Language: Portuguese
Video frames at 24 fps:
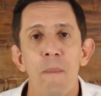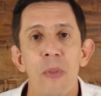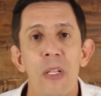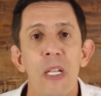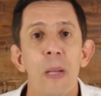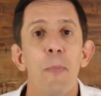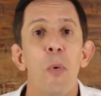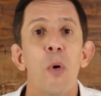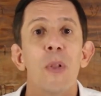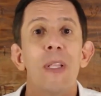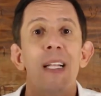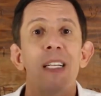
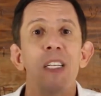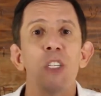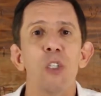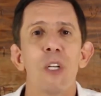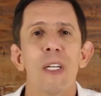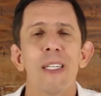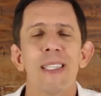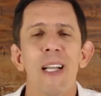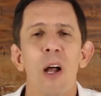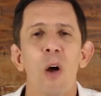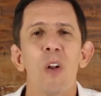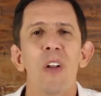Você pode assistir
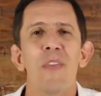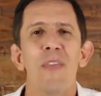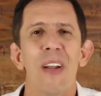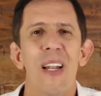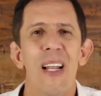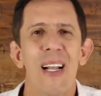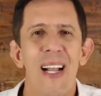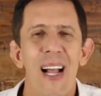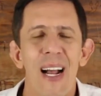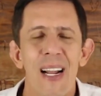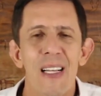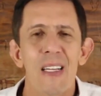essa aula e
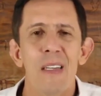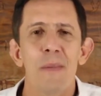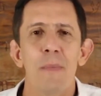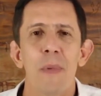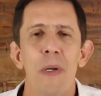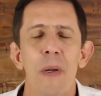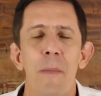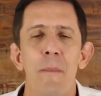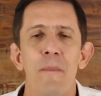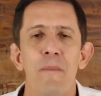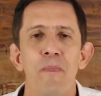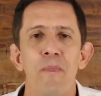falar:
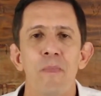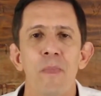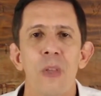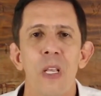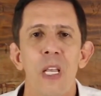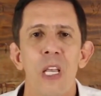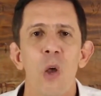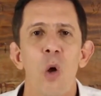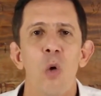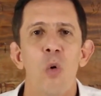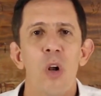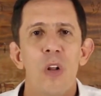caramba,
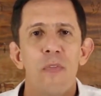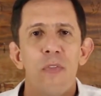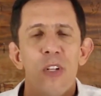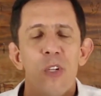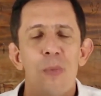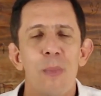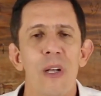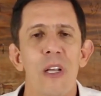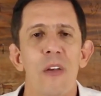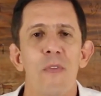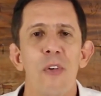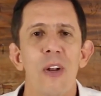eu agora fiz
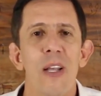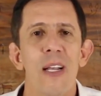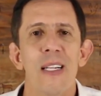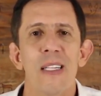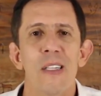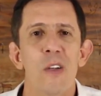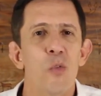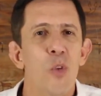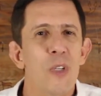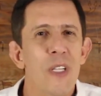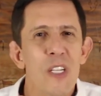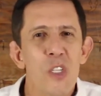uma
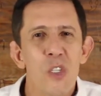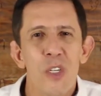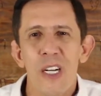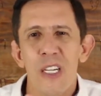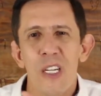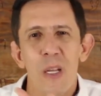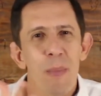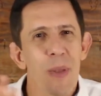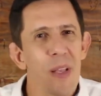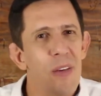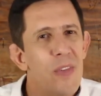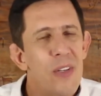reflexão, estou
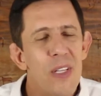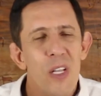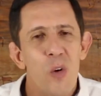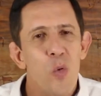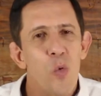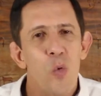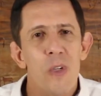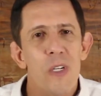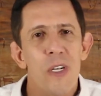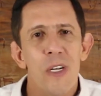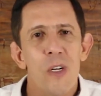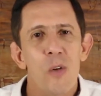dedicando a minha vida a
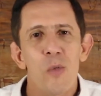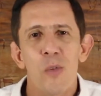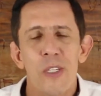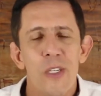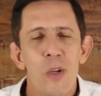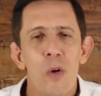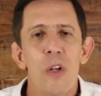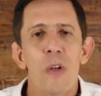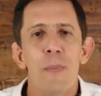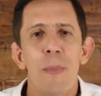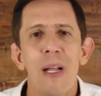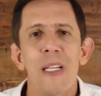coisas que não
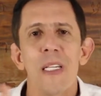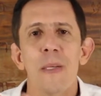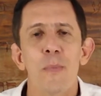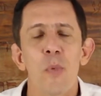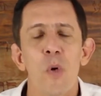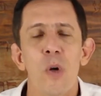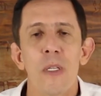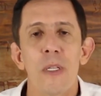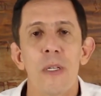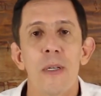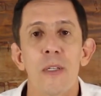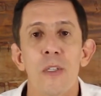são as mais
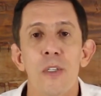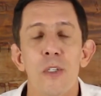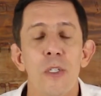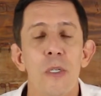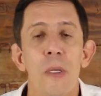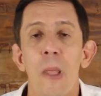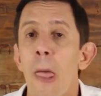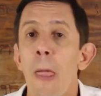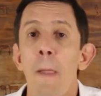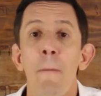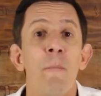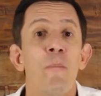importantes.
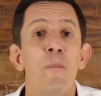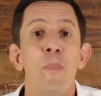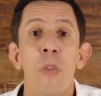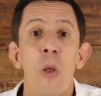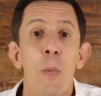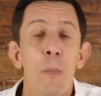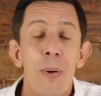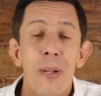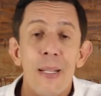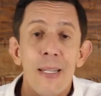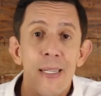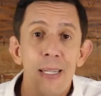
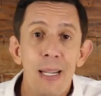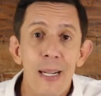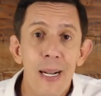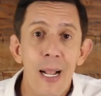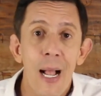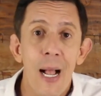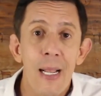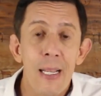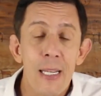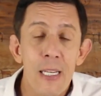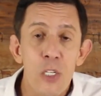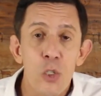Não precisa
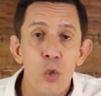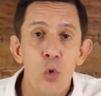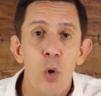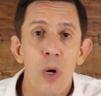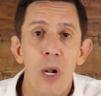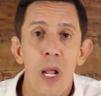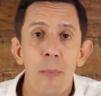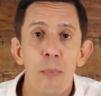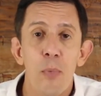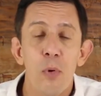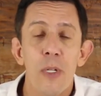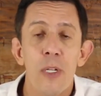cair e
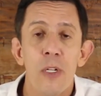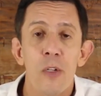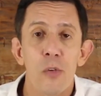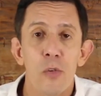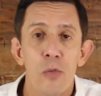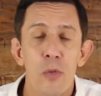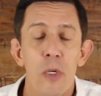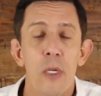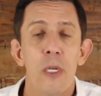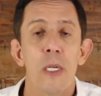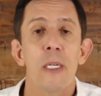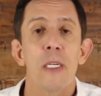chorar por
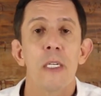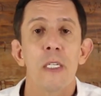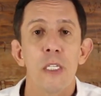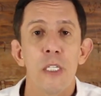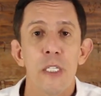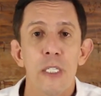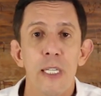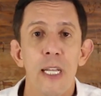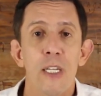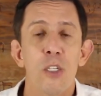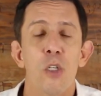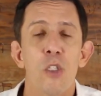isso.
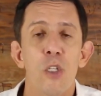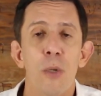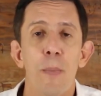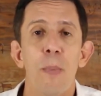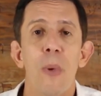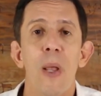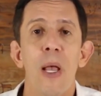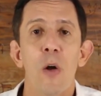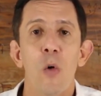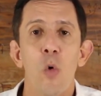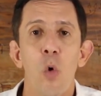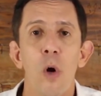Esteja de
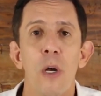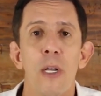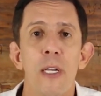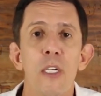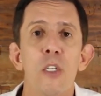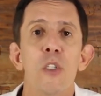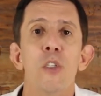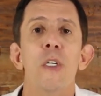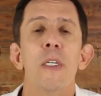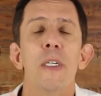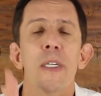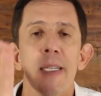pé,
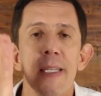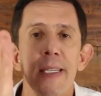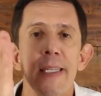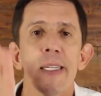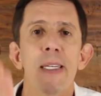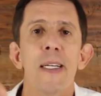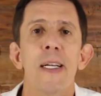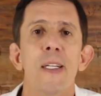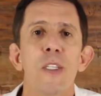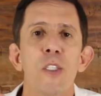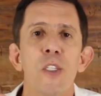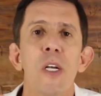corrija e
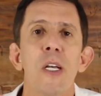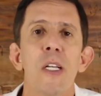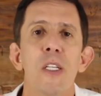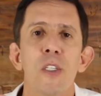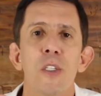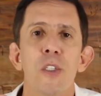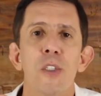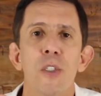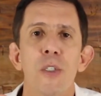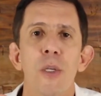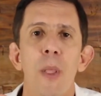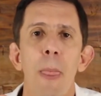siga
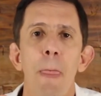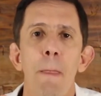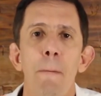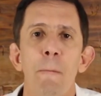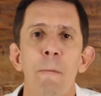adiante.